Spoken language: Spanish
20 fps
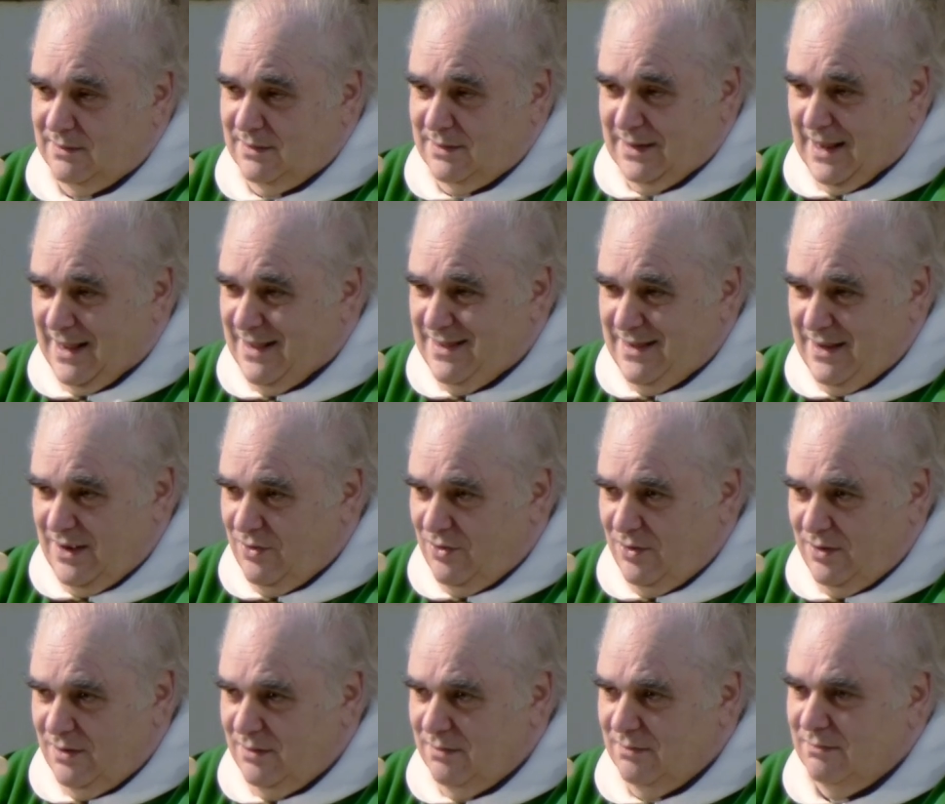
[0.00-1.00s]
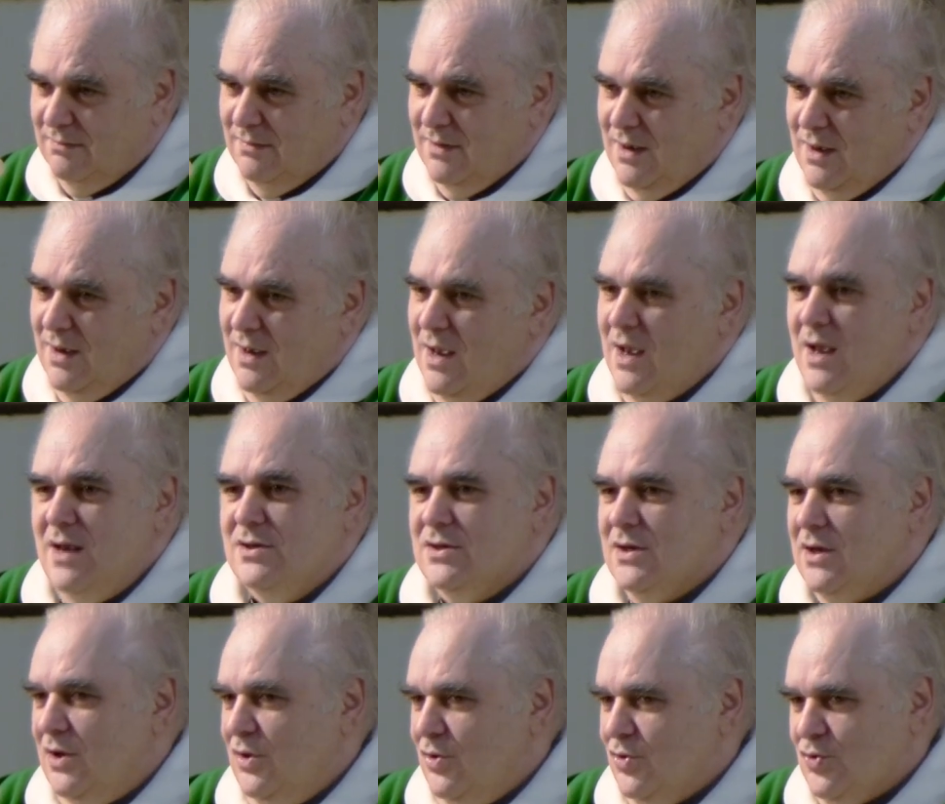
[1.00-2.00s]
tan de hoy, es
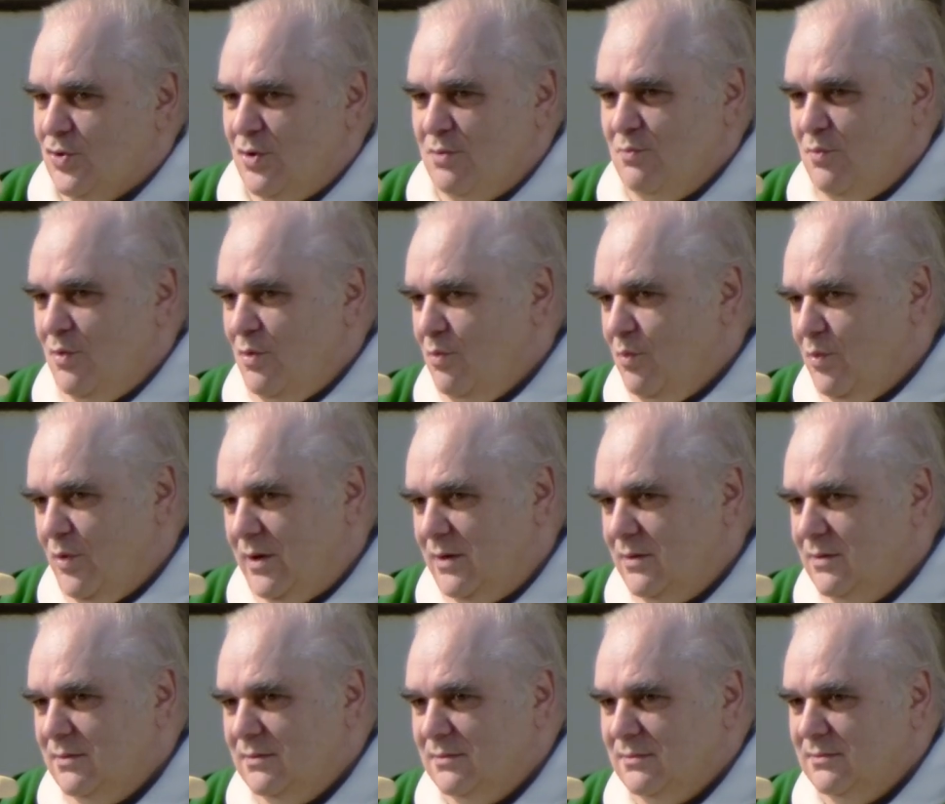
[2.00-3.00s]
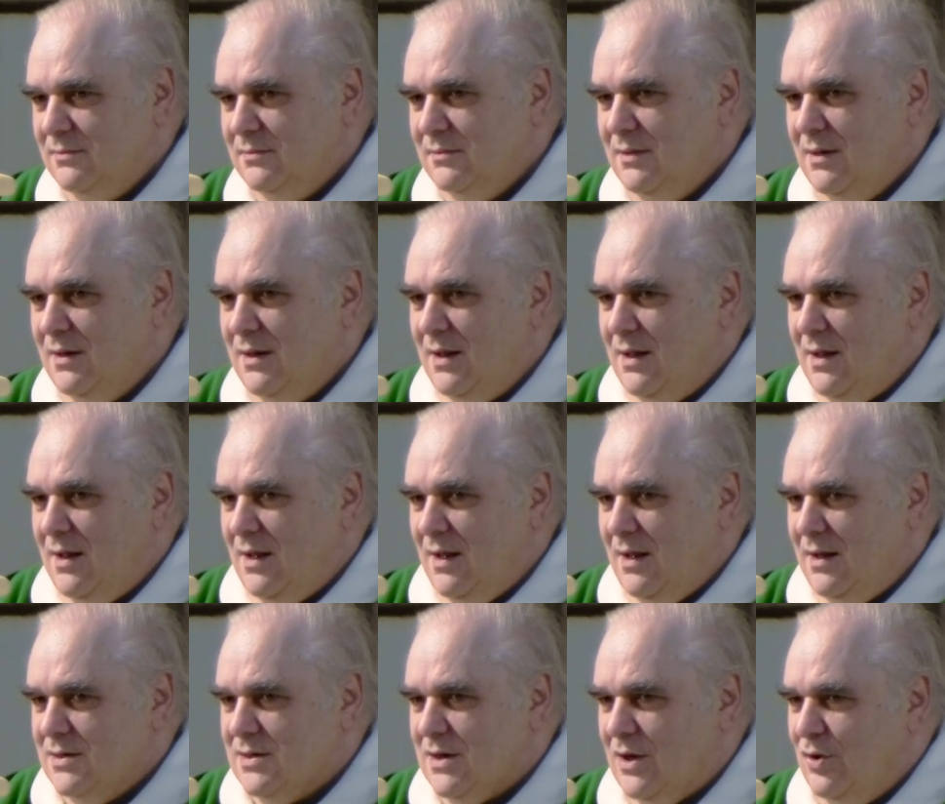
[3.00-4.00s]
que yo soy muy bueno,
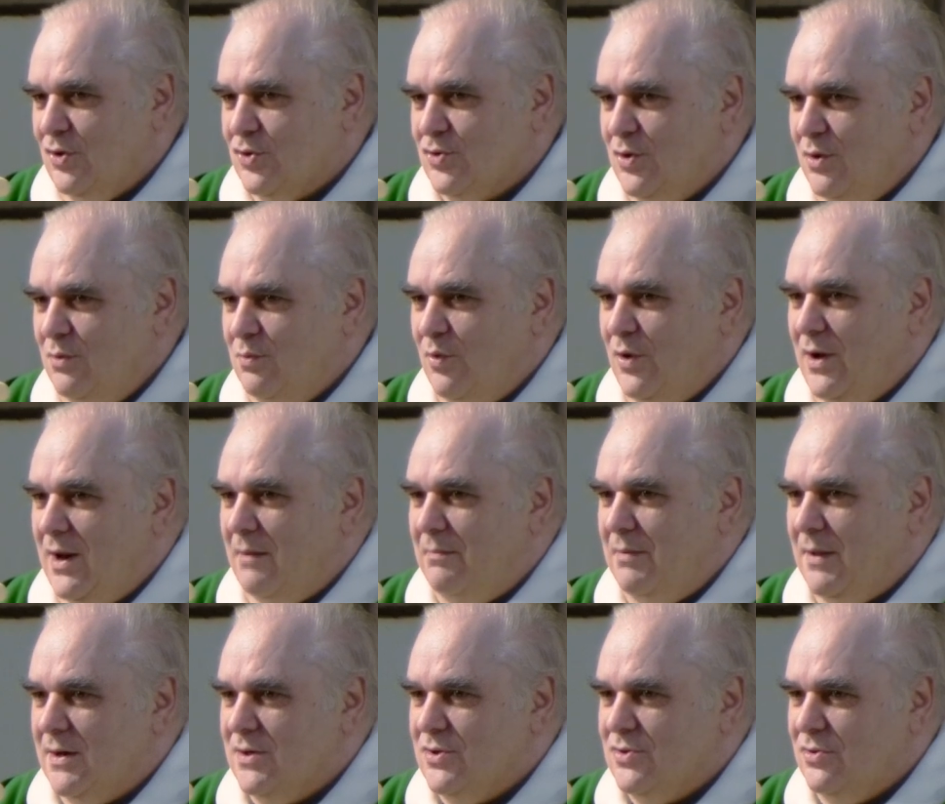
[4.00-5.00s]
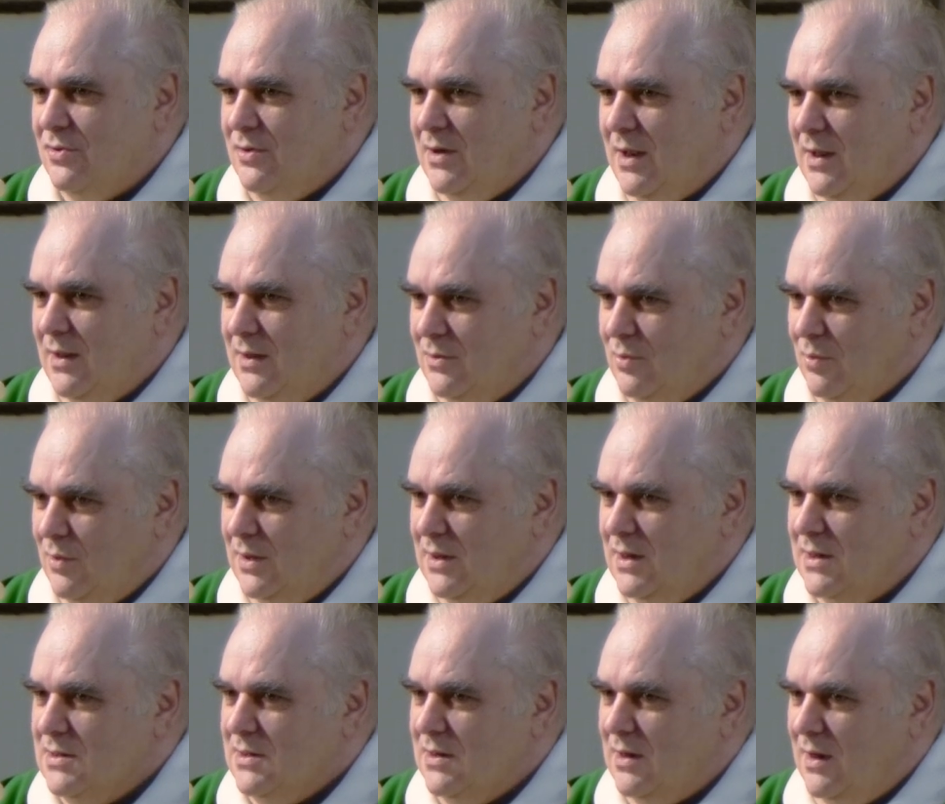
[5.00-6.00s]
es que yo soy buena persona, ¿eh? ¿tú qué te
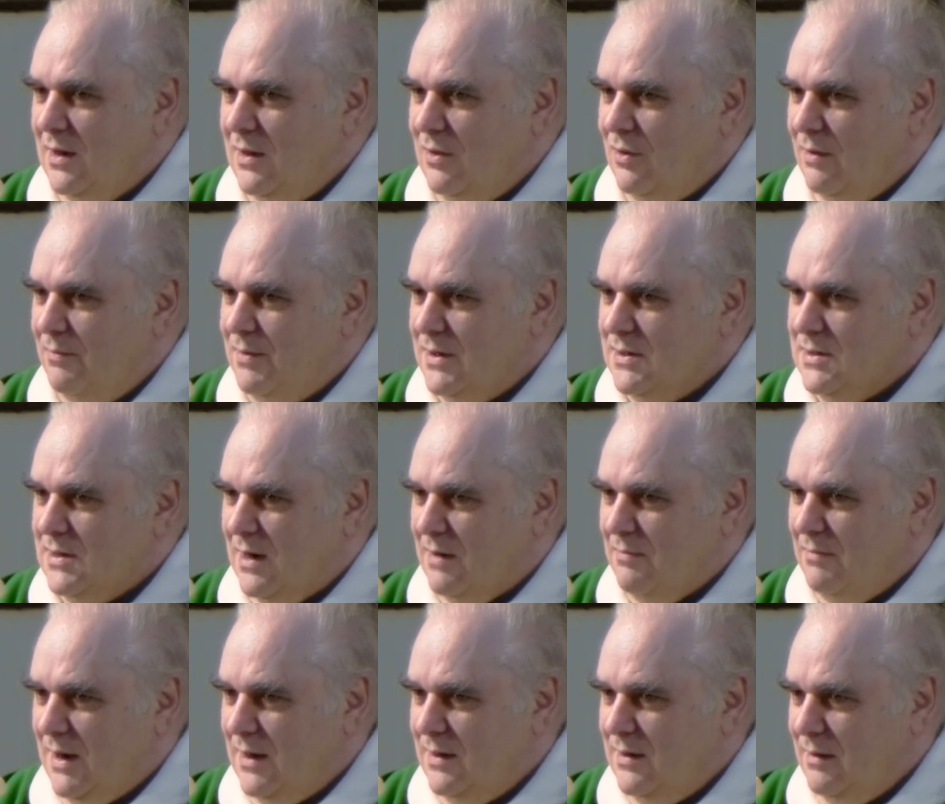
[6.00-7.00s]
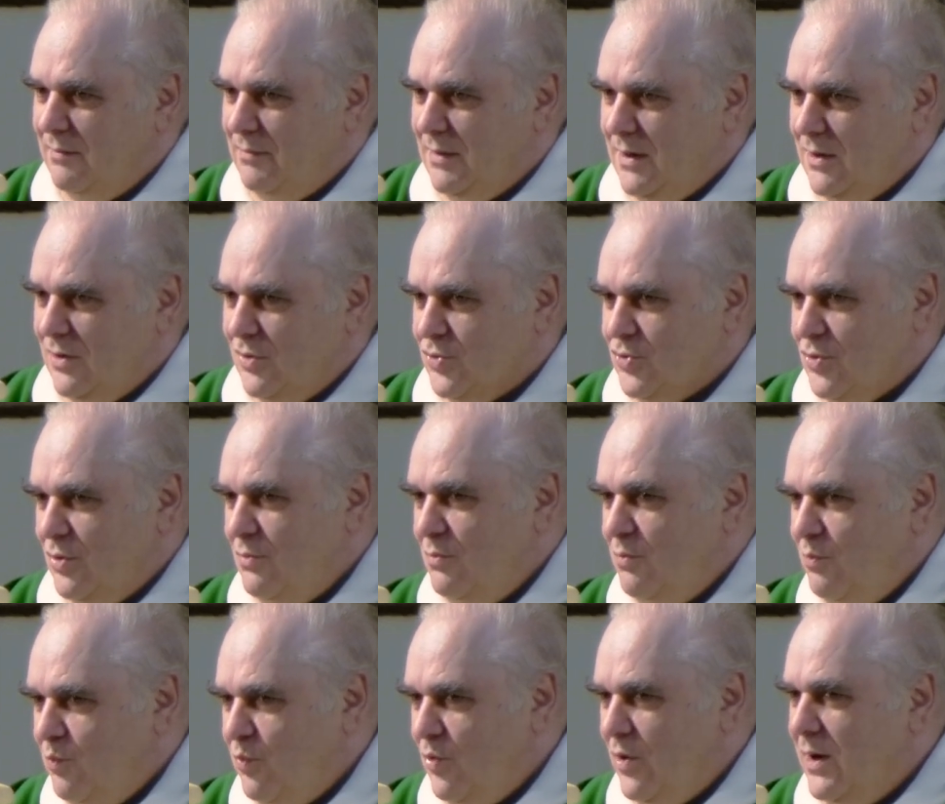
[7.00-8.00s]
has creído a pensar mal de mí? Yo soy
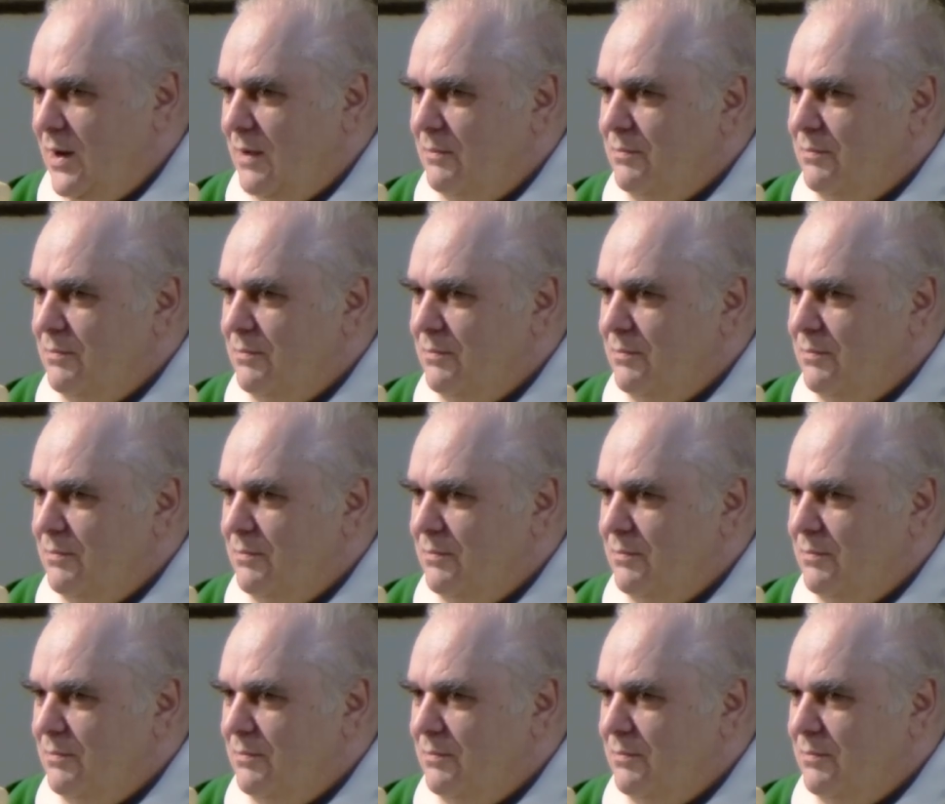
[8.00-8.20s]
buena